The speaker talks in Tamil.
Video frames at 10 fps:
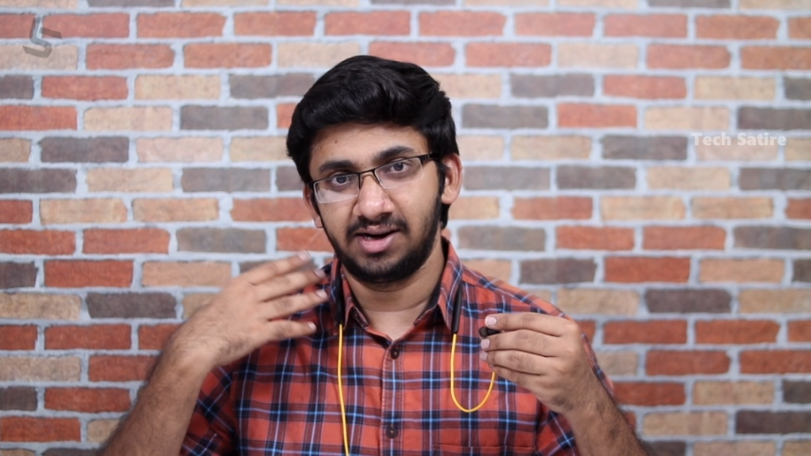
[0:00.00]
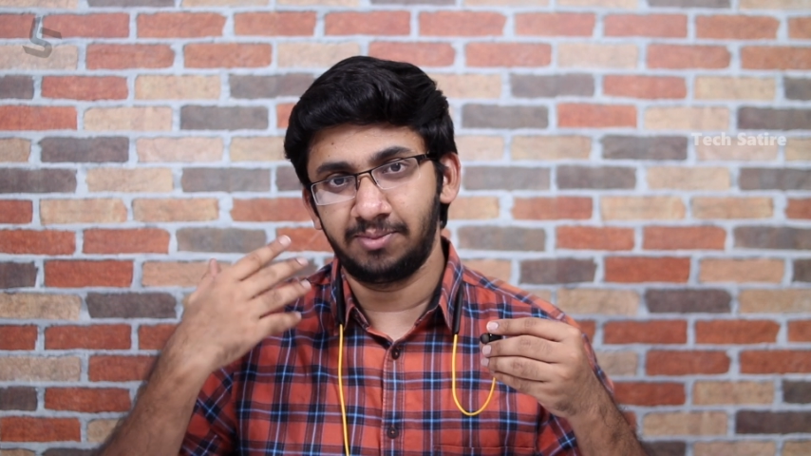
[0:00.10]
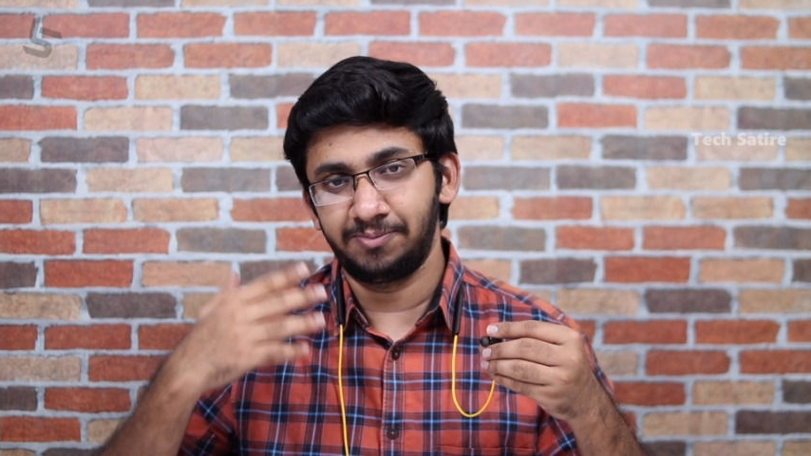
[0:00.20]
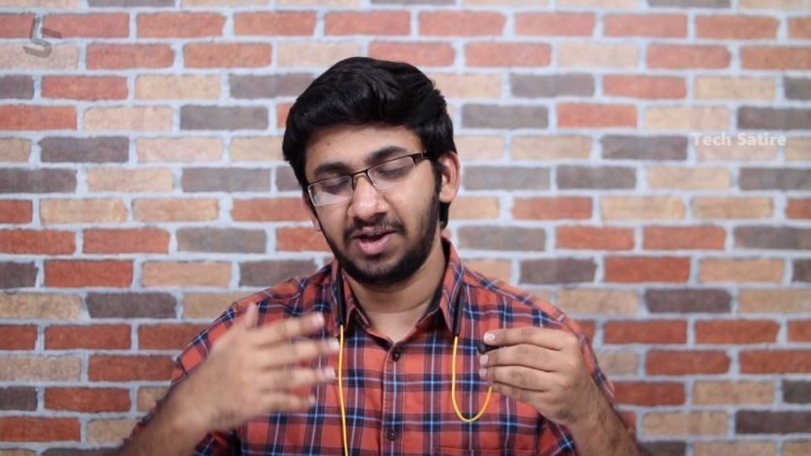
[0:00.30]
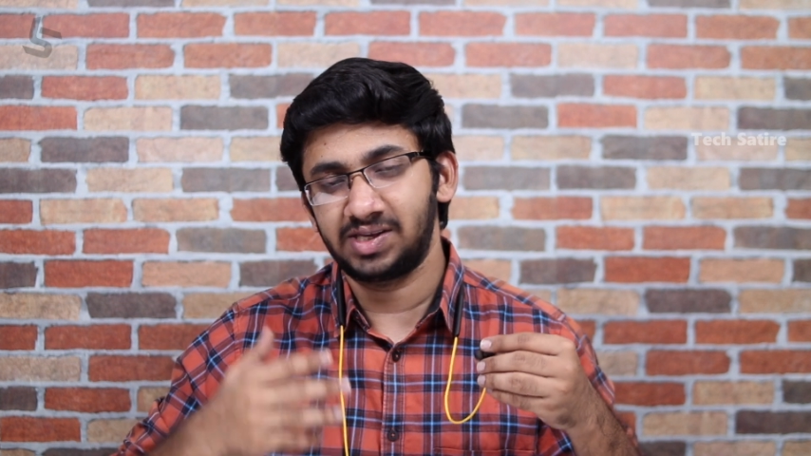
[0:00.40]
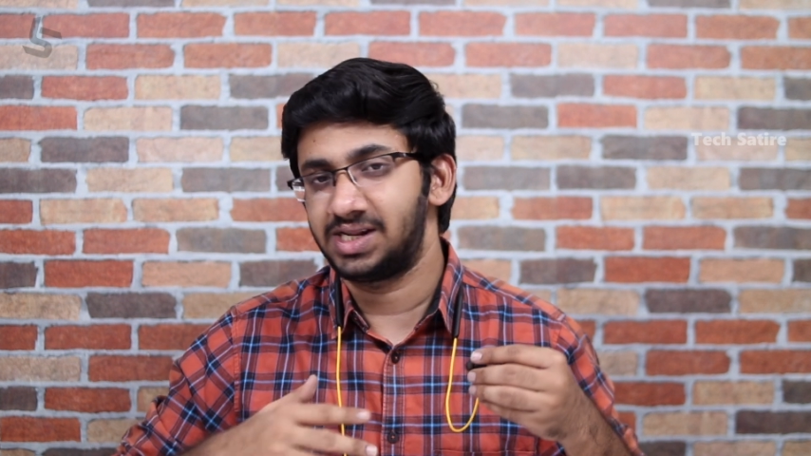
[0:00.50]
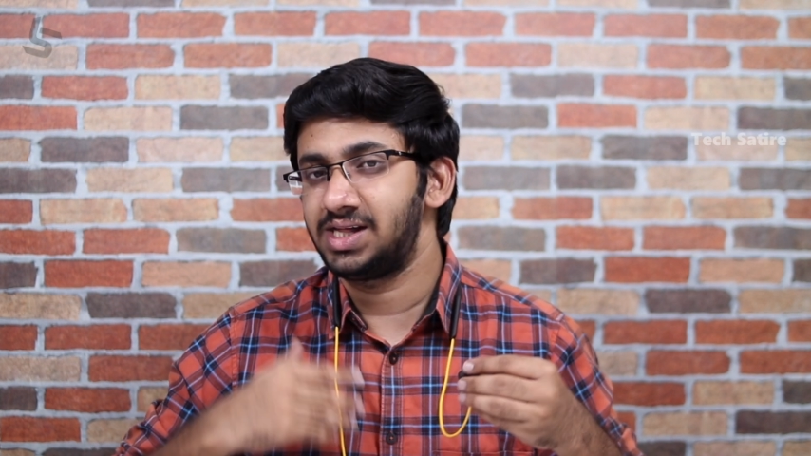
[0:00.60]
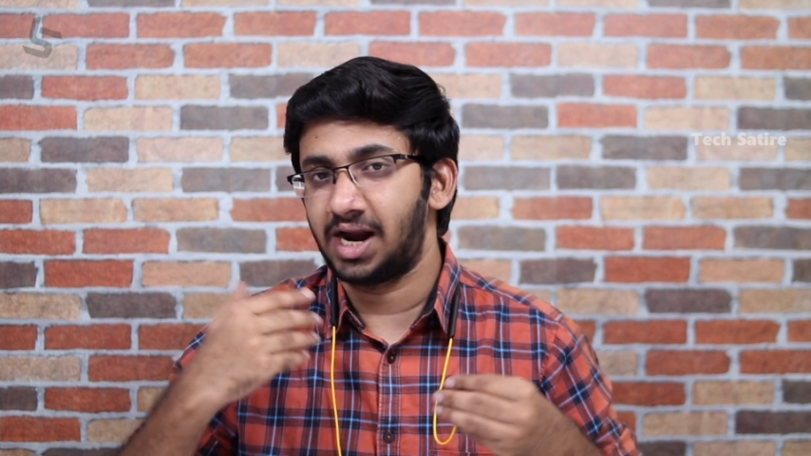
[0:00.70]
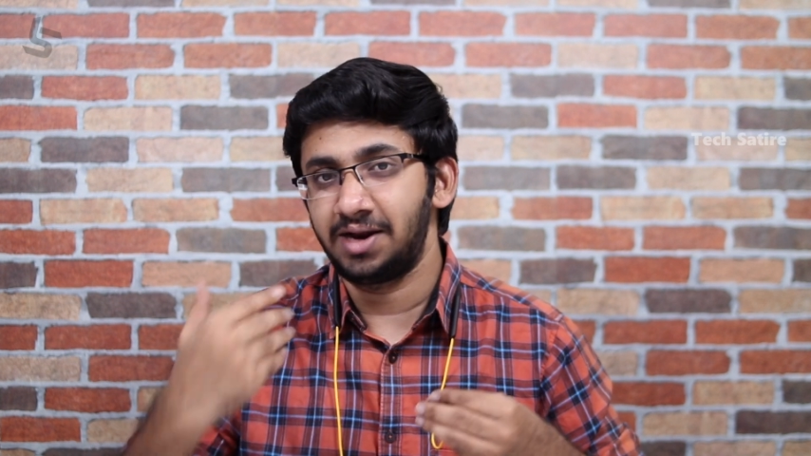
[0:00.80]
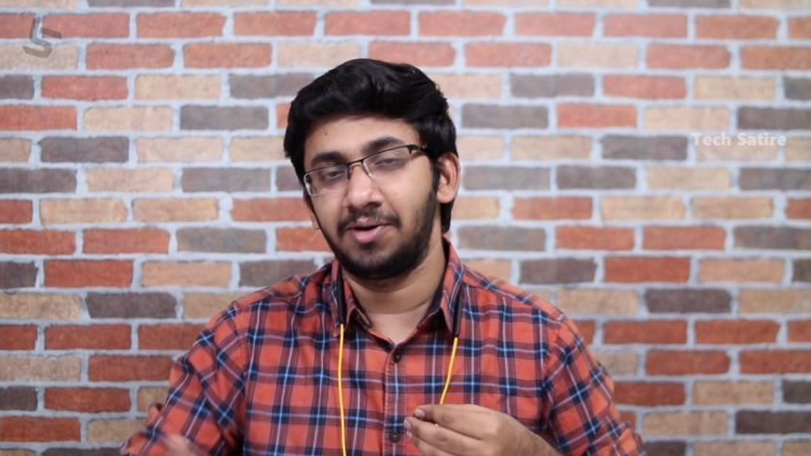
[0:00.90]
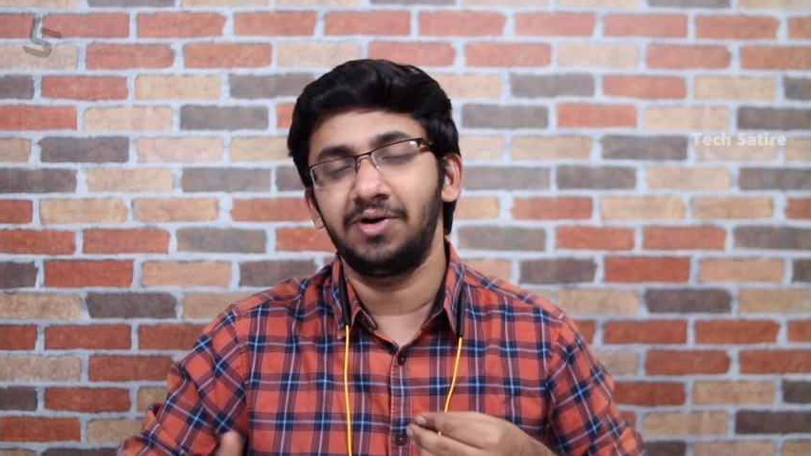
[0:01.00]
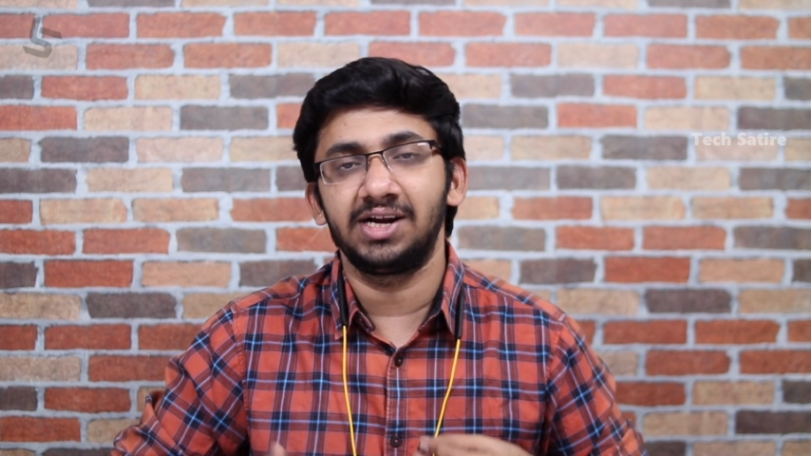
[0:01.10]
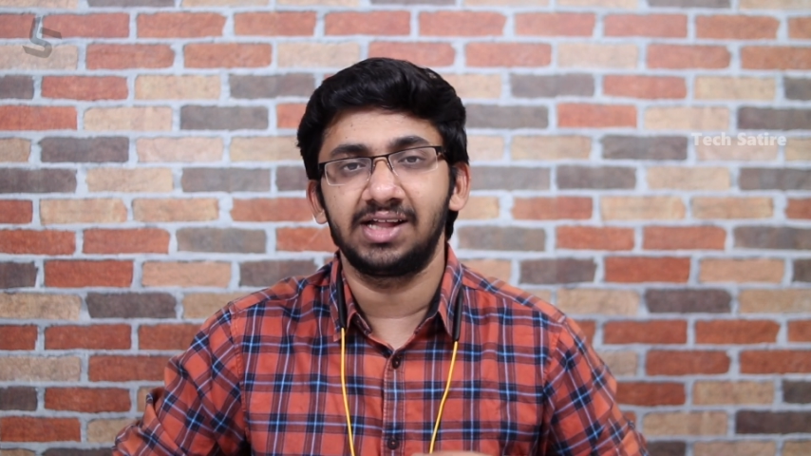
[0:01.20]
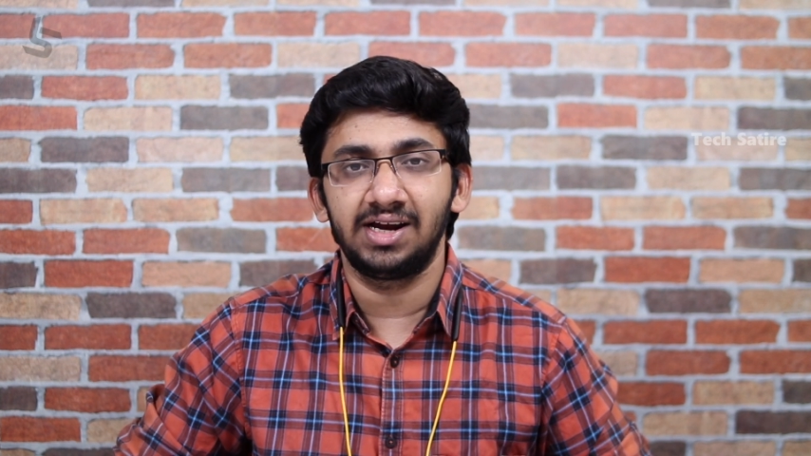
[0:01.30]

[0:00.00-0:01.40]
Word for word: நம்ம பேசுறது கண்டிப்பாகவே அடுத்த